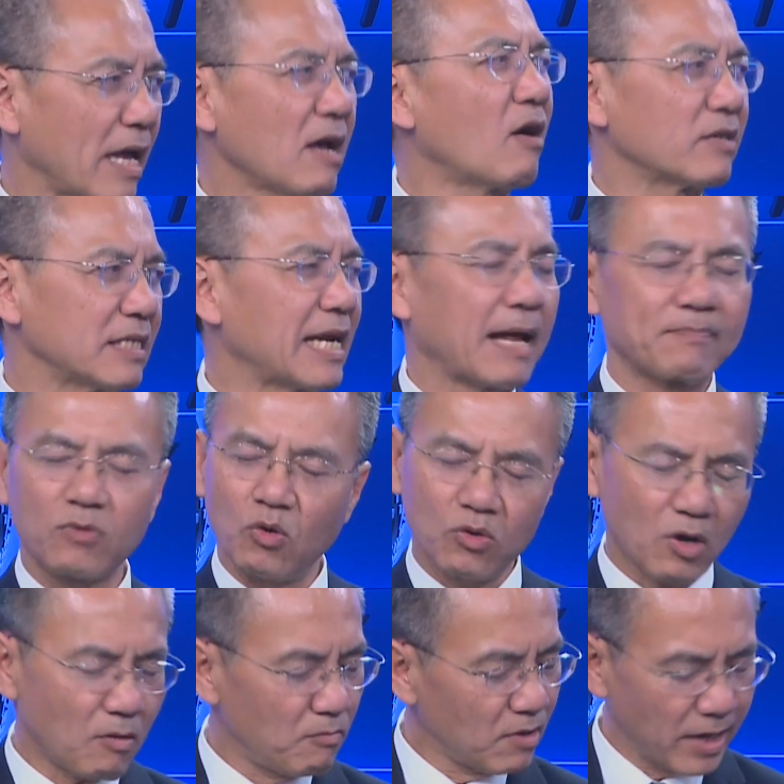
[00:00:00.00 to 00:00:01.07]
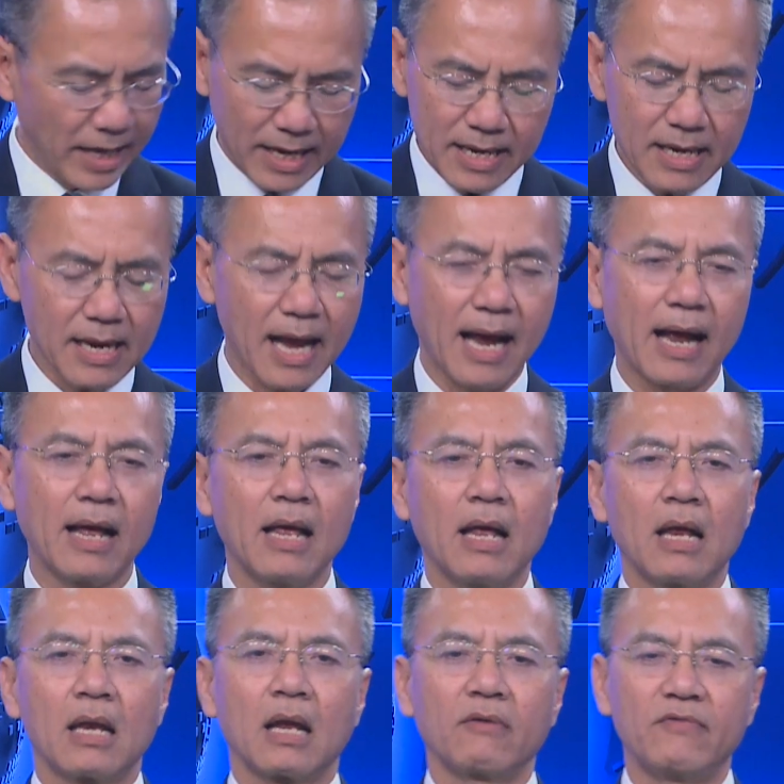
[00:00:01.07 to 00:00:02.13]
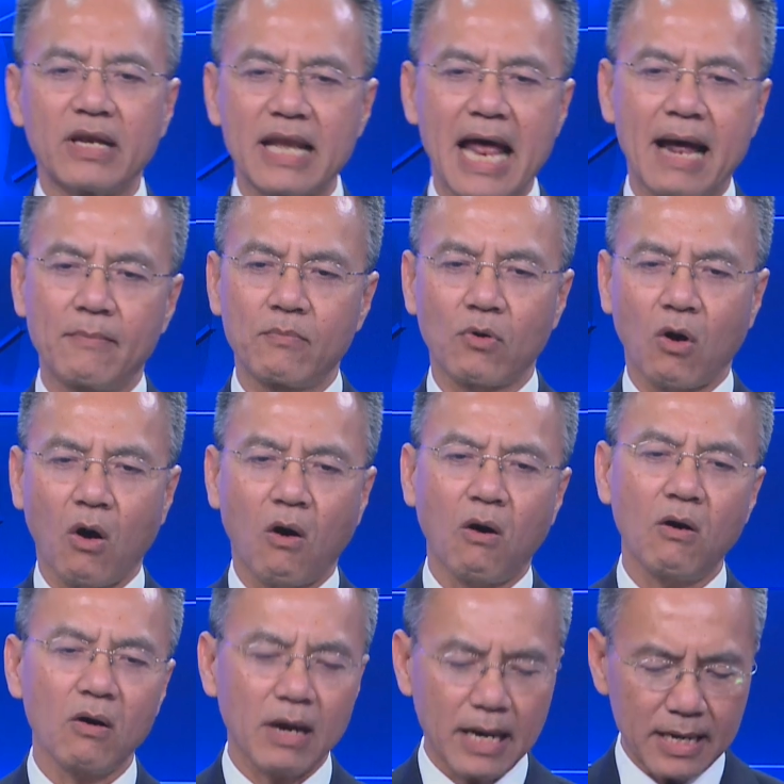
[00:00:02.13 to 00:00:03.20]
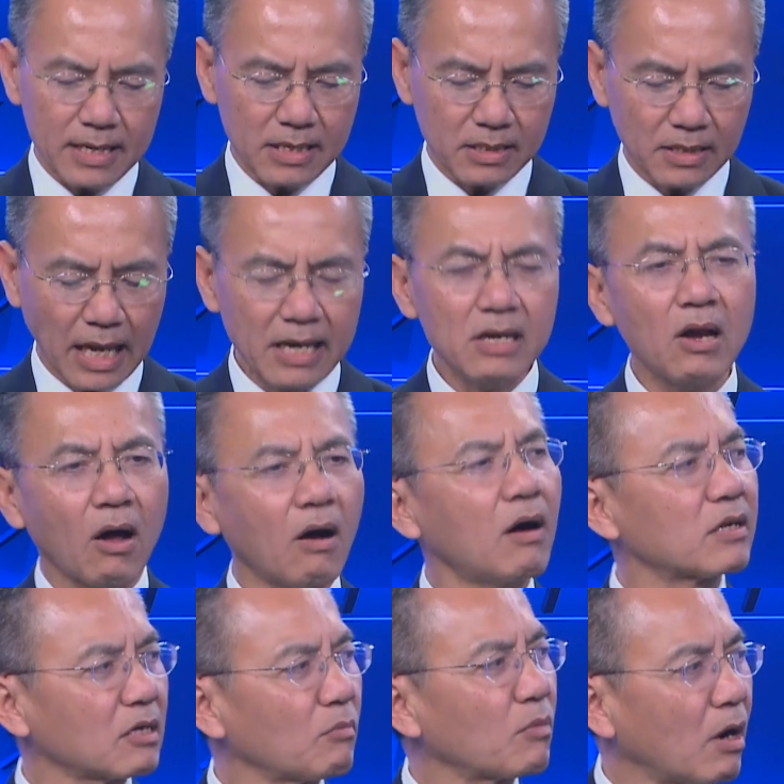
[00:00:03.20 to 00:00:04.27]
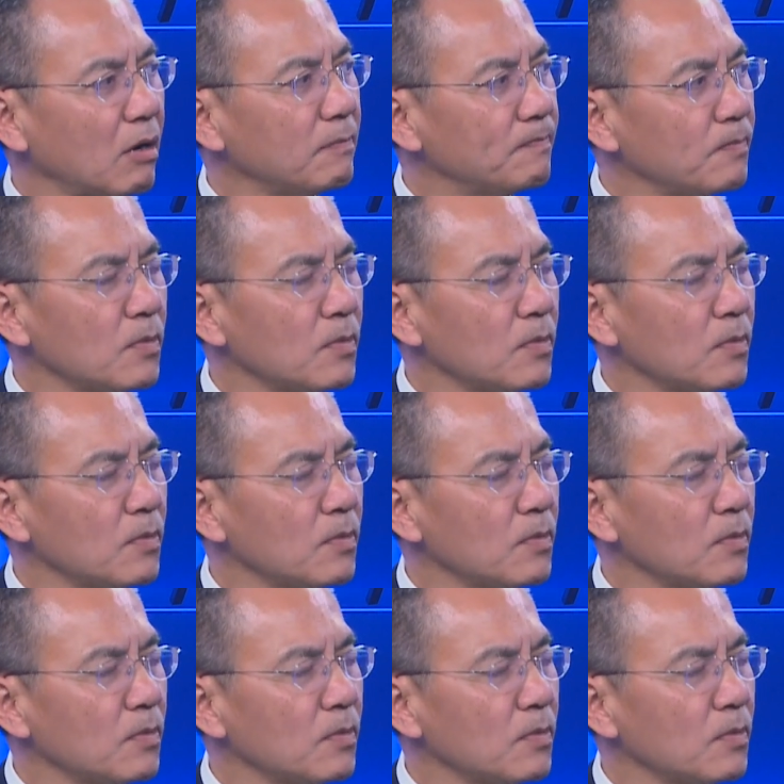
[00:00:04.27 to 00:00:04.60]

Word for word: nghĩ họ sẽ làm tôi không nghĩ là là Việt Nam có cái tính đó ở trong đó